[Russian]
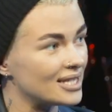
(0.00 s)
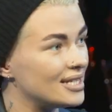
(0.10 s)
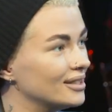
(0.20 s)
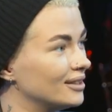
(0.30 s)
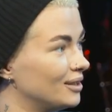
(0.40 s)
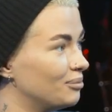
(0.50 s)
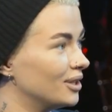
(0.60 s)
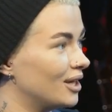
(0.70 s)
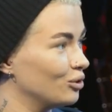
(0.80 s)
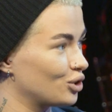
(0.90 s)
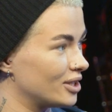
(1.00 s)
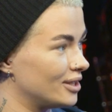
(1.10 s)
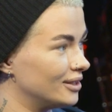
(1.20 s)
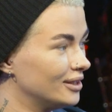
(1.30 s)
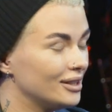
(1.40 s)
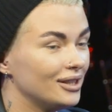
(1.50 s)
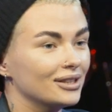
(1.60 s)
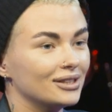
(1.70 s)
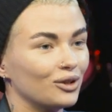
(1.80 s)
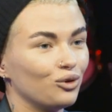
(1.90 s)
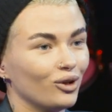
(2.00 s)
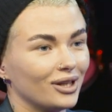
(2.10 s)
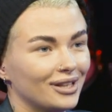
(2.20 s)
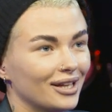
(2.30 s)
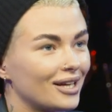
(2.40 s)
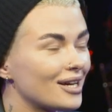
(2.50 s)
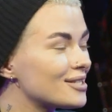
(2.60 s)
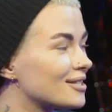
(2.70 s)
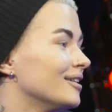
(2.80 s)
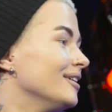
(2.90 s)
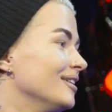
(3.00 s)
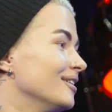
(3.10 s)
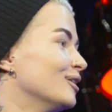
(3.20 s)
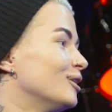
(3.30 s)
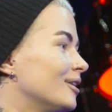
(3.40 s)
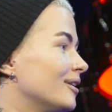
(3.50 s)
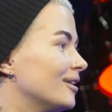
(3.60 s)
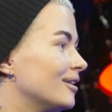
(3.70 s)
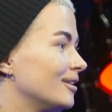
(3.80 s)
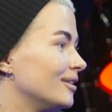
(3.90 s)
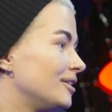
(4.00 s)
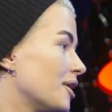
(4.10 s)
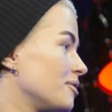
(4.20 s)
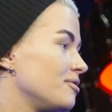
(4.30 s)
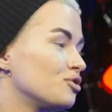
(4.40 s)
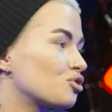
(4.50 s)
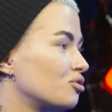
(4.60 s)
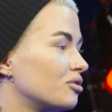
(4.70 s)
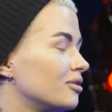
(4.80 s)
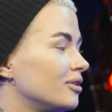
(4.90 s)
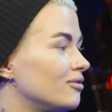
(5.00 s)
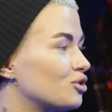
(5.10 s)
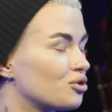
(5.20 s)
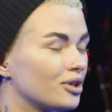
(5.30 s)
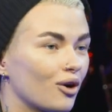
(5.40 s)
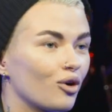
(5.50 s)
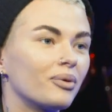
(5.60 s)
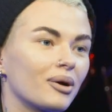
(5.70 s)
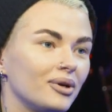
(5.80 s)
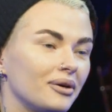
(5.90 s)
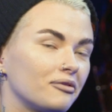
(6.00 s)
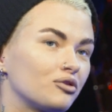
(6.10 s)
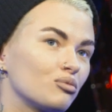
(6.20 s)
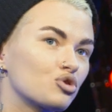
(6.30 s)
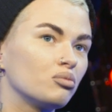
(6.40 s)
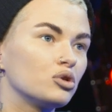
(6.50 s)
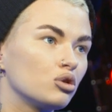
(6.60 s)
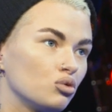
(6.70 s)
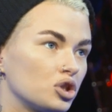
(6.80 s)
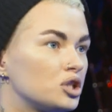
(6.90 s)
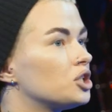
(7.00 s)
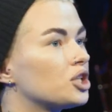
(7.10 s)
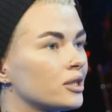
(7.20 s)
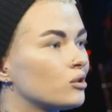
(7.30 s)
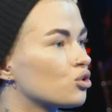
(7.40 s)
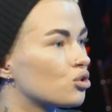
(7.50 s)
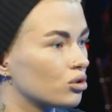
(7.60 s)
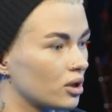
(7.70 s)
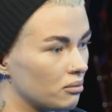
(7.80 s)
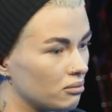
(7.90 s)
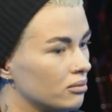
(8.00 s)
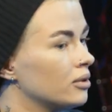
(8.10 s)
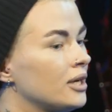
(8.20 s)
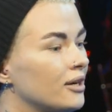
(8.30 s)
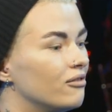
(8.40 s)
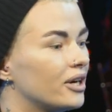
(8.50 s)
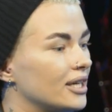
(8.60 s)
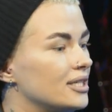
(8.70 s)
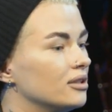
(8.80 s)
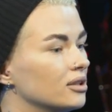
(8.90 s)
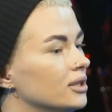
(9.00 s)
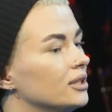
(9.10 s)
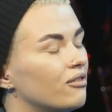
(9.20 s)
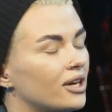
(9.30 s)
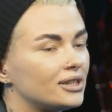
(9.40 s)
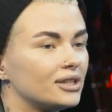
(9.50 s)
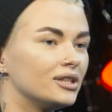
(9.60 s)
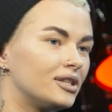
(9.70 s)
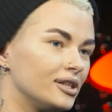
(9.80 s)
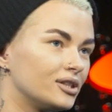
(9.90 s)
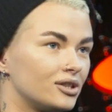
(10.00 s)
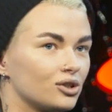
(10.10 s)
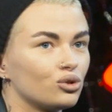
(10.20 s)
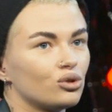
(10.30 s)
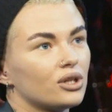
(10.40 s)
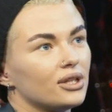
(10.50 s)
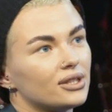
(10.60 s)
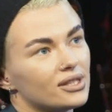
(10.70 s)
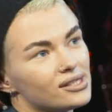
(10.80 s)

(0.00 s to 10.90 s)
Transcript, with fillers: сделана была уже задолго до нас, и э, я не вижу, не вижу никакой проблемы в том, чтобы слушать сейчас то, что там выходило и 20, и 30, и 40 лет